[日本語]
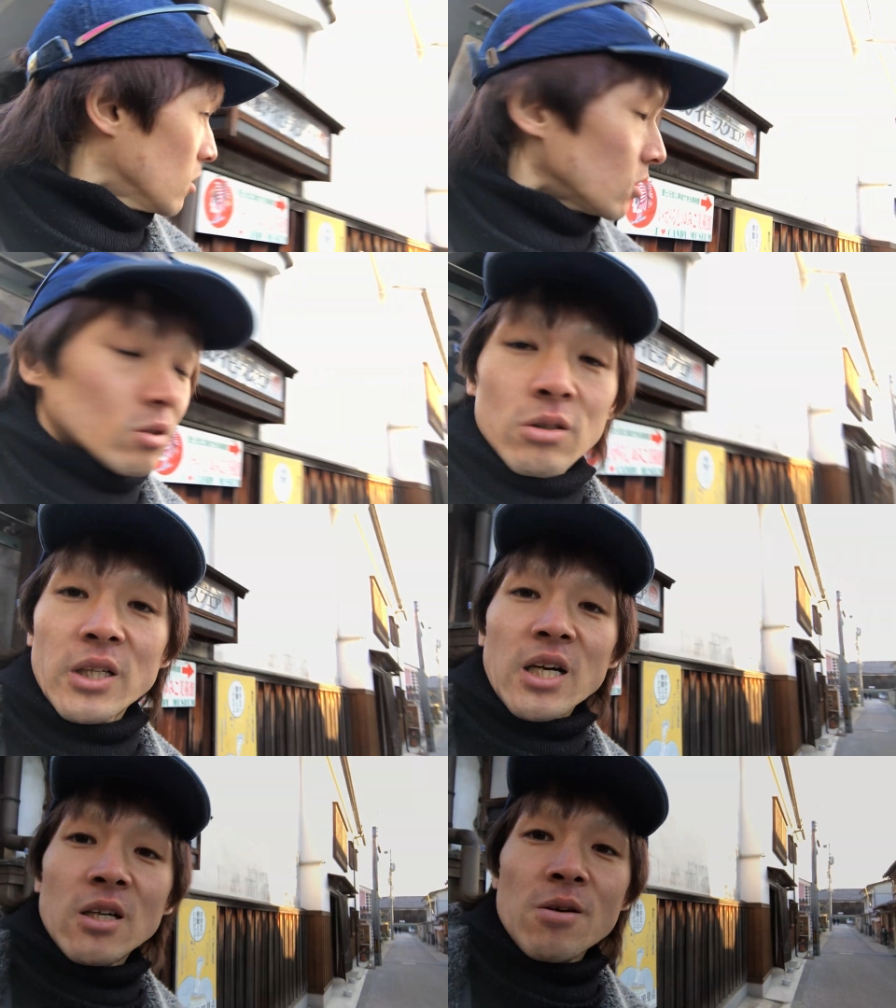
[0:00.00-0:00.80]
ちょっと
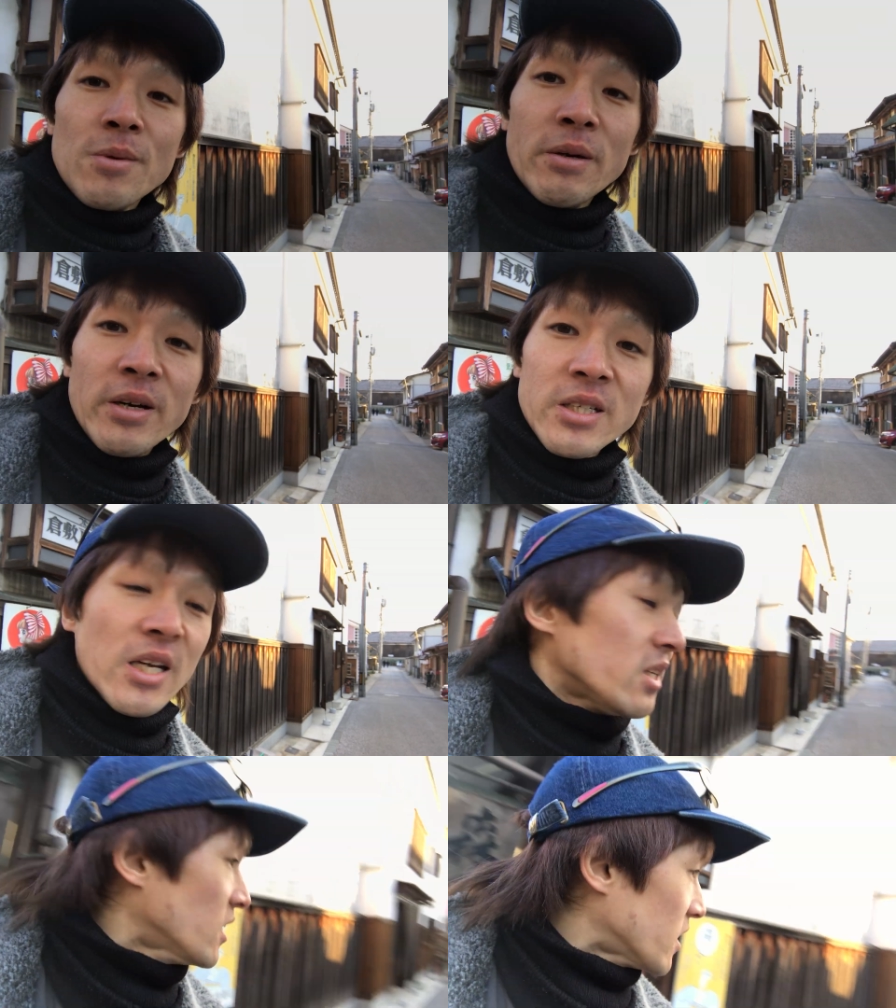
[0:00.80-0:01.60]
なかなか見回りで
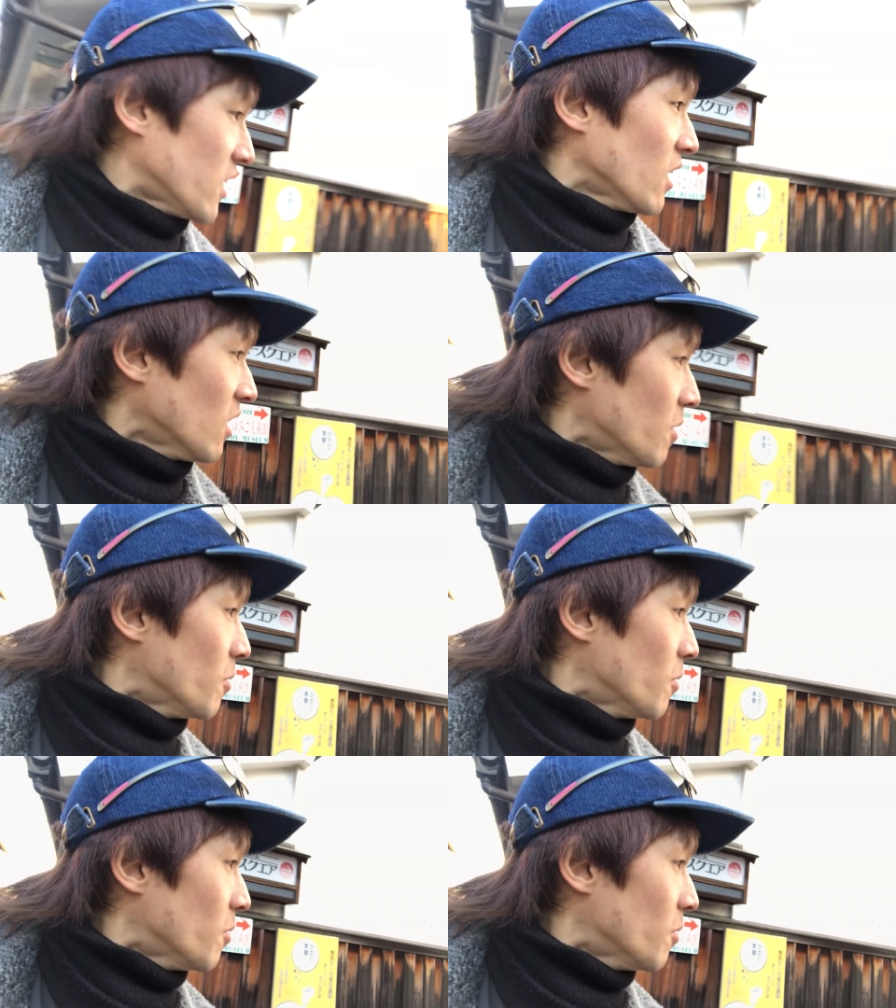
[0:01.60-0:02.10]
きないんで